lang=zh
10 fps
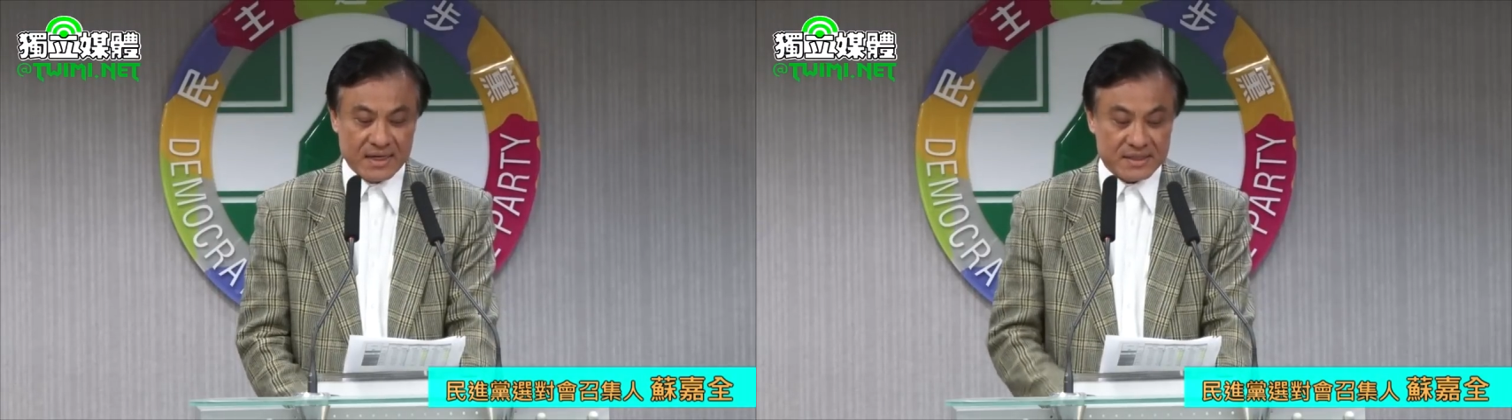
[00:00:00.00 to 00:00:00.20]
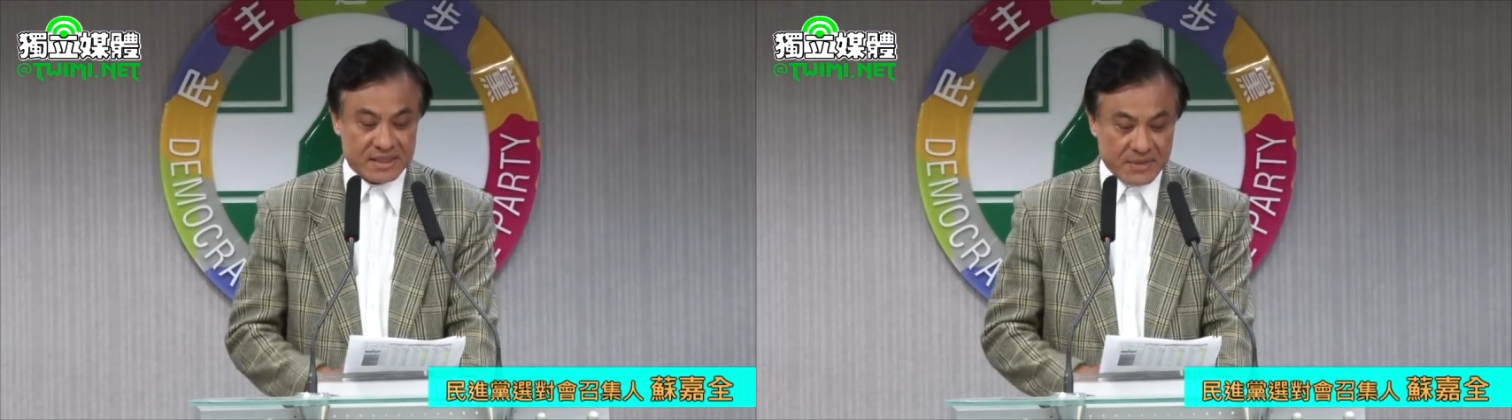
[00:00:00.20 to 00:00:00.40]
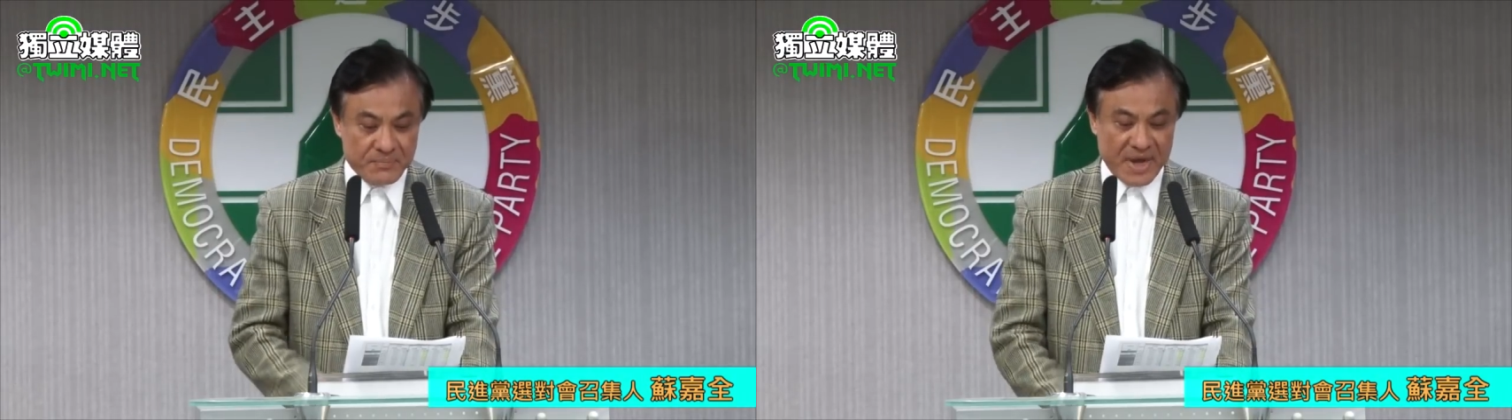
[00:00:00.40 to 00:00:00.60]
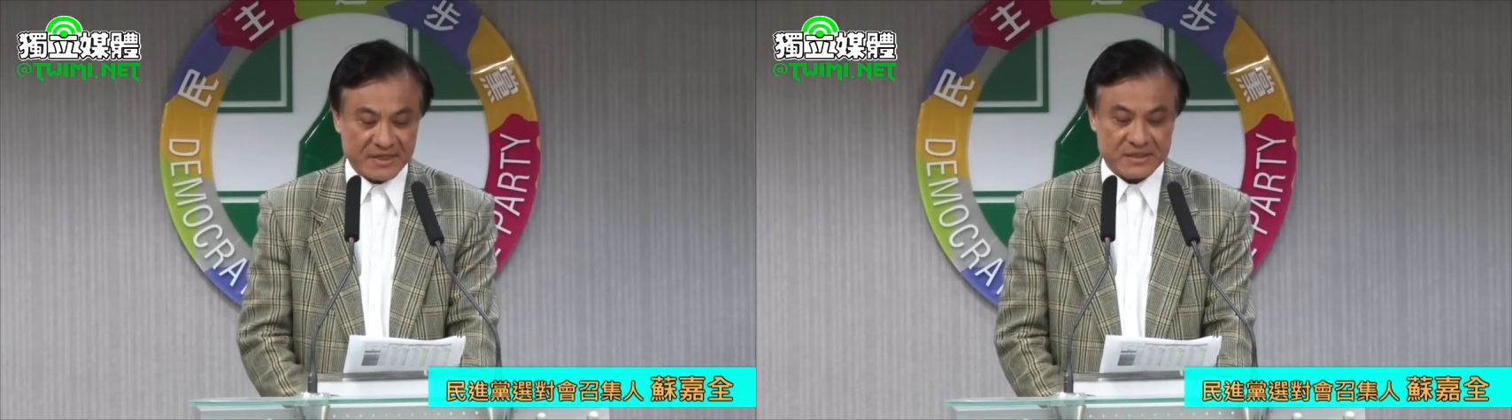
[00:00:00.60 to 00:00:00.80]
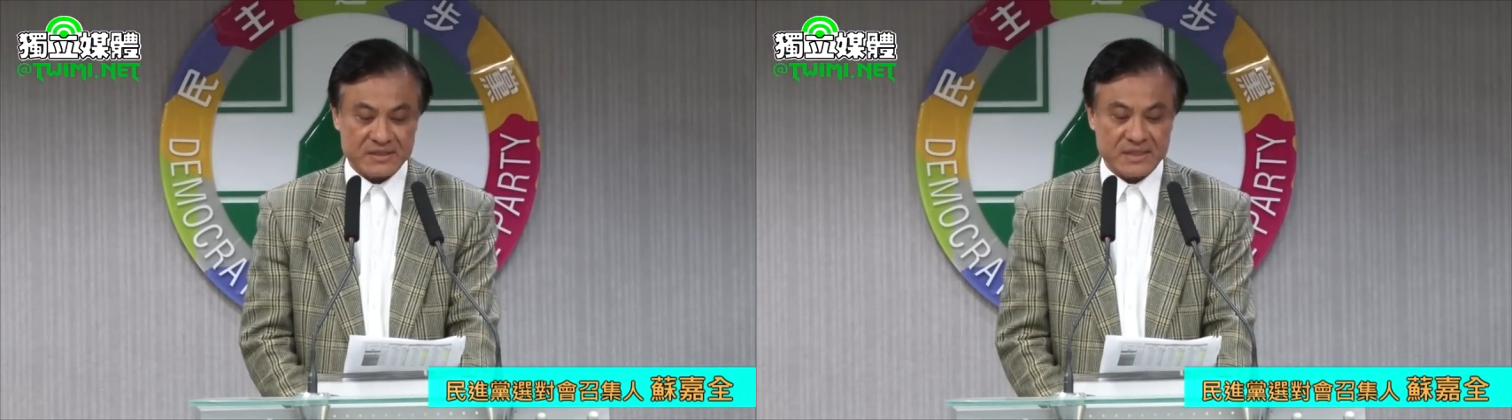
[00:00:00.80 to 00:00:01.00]
新北
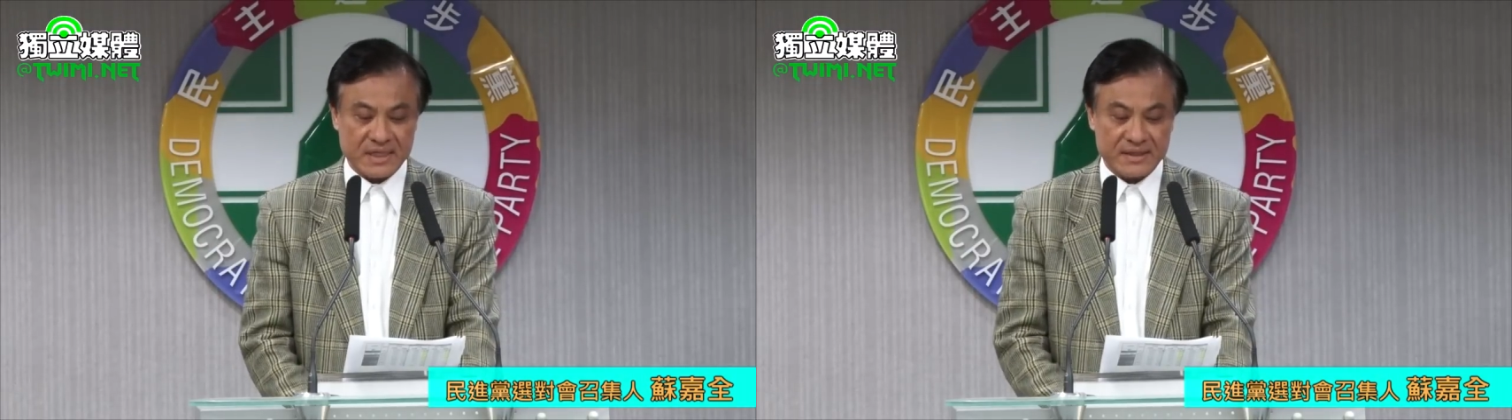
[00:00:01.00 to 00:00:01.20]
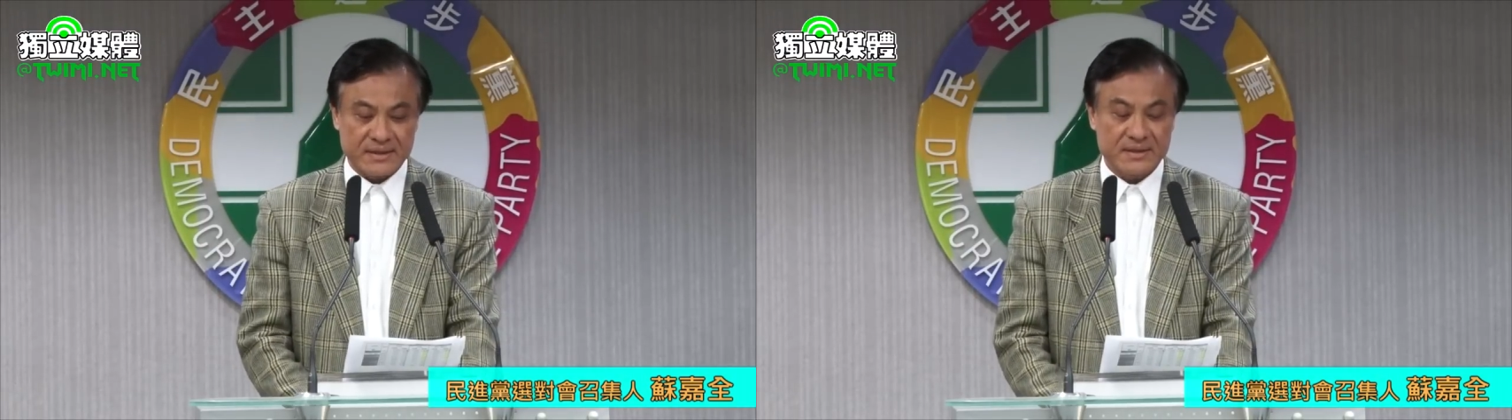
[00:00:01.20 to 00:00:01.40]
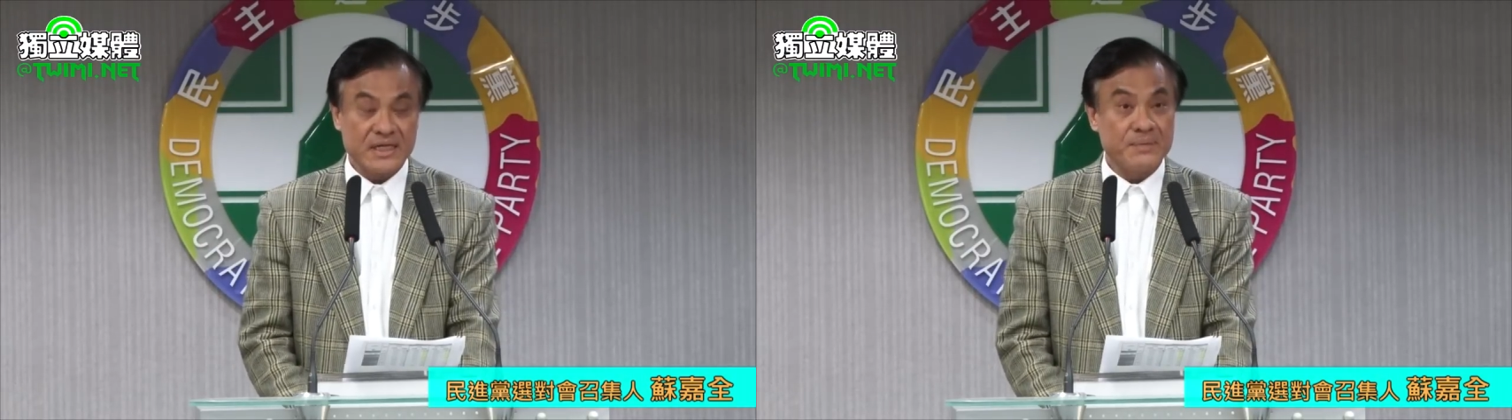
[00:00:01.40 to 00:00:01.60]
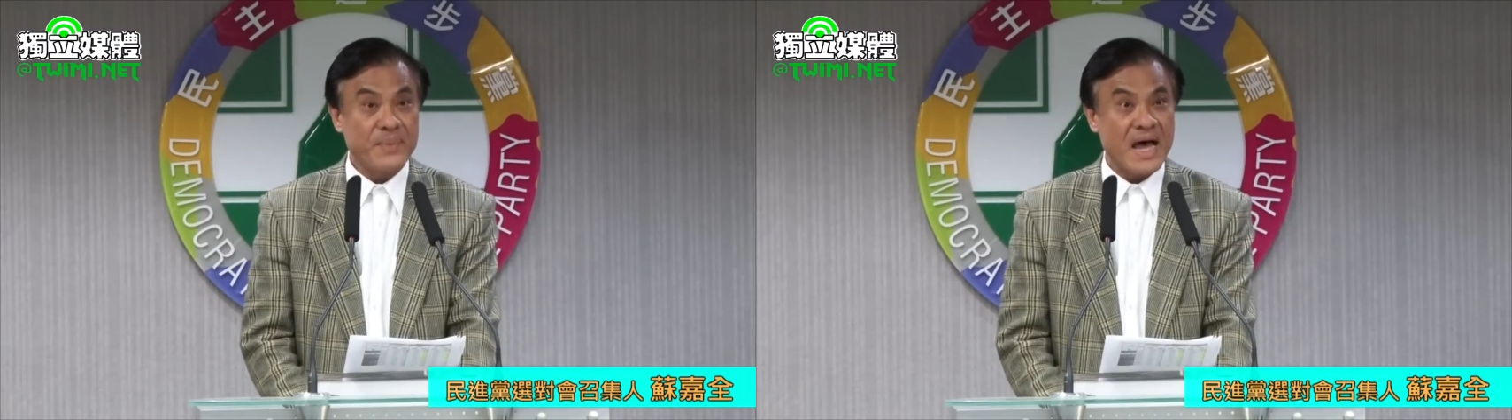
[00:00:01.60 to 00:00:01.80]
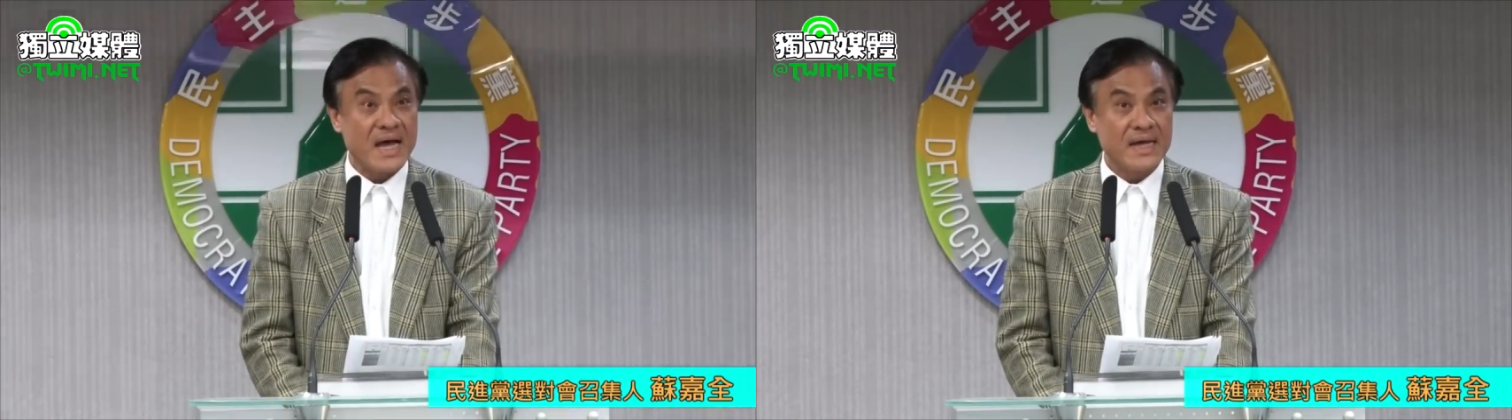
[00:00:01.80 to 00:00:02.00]
市的第
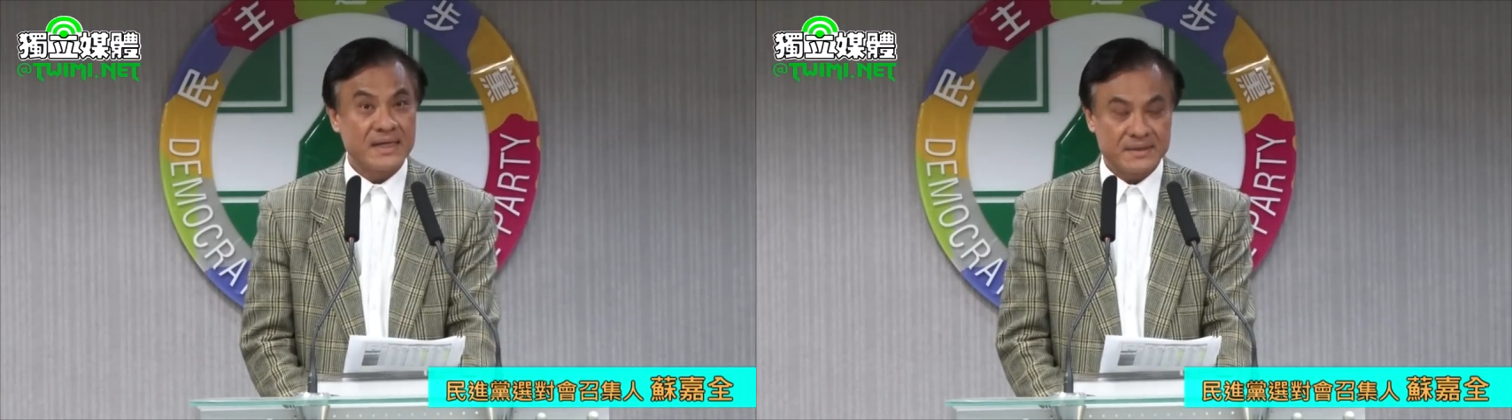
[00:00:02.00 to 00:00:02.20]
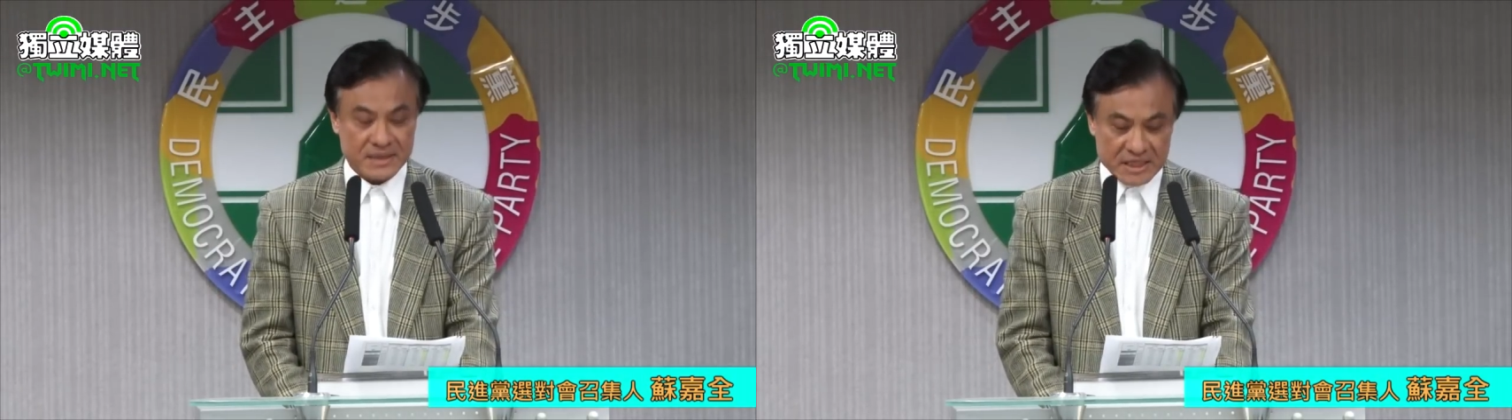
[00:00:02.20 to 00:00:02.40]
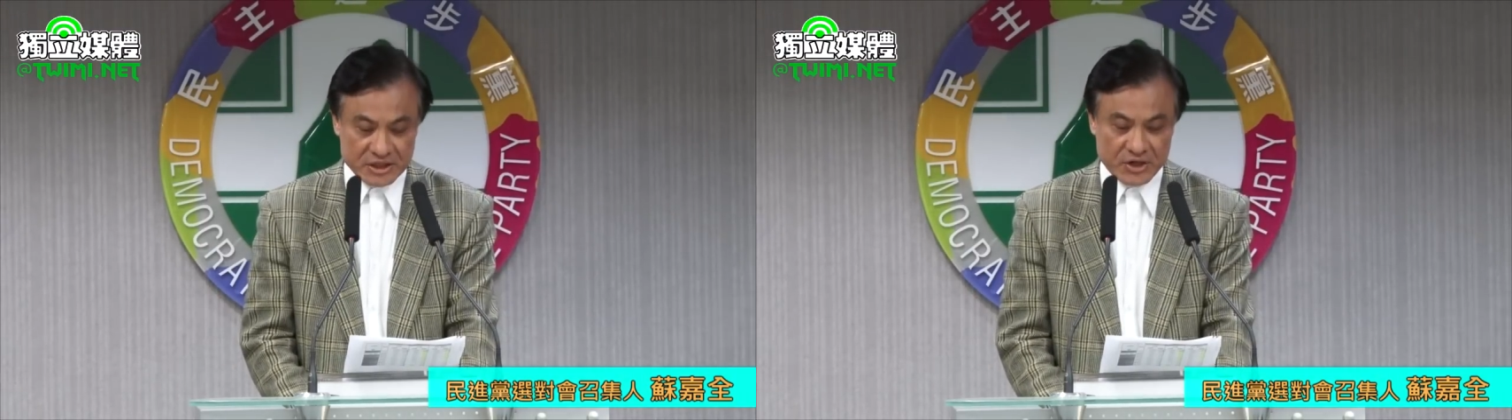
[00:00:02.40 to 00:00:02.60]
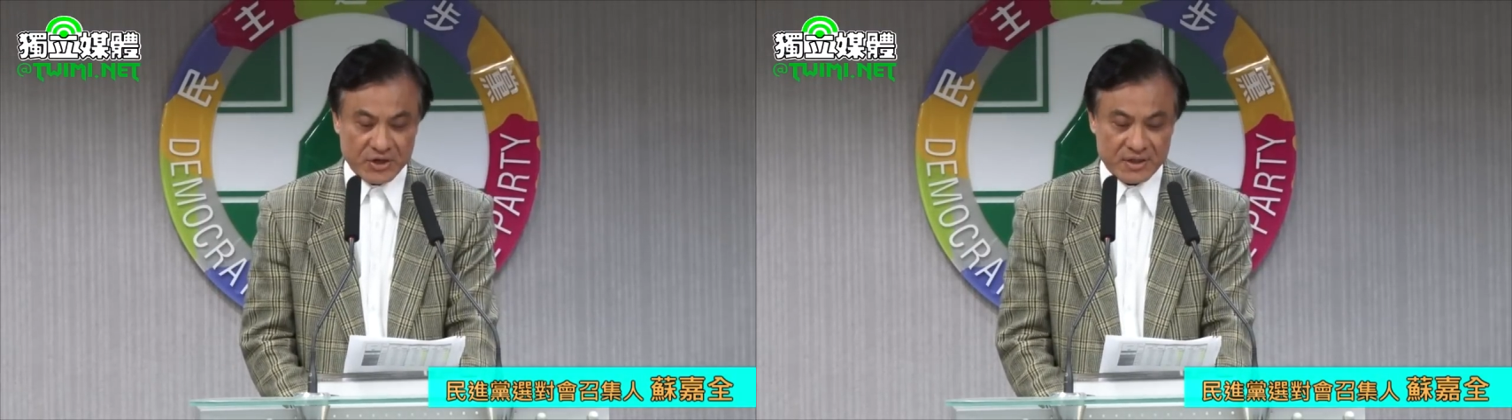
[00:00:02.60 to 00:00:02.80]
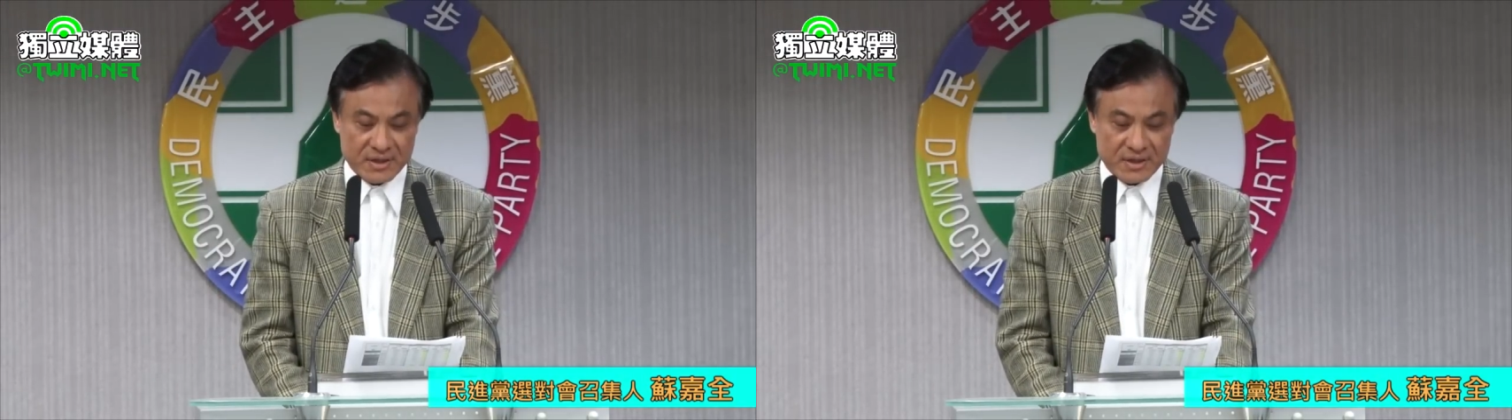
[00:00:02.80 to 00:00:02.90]
八、第九、